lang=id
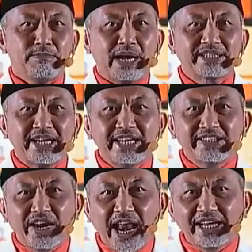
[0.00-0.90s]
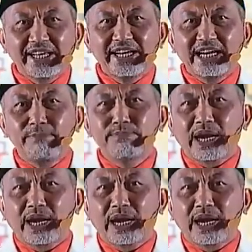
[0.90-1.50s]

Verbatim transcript: Bangsa ini terlahir dengan